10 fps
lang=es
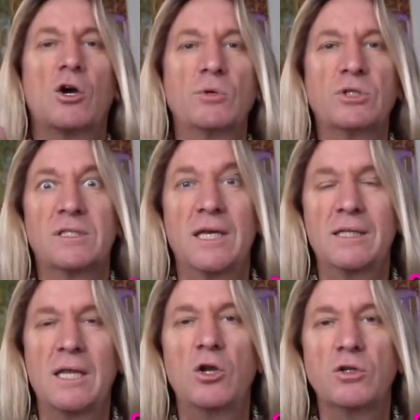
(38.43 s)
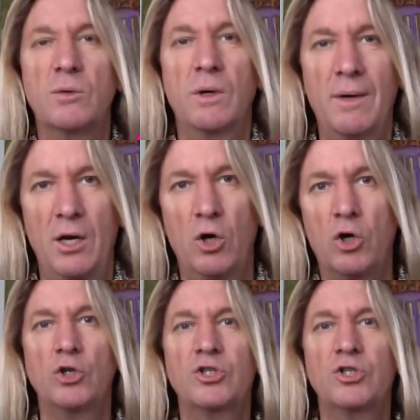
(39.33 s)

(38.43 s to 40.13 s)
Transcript: ¿Cómo se sienten? No se vuelvan locos,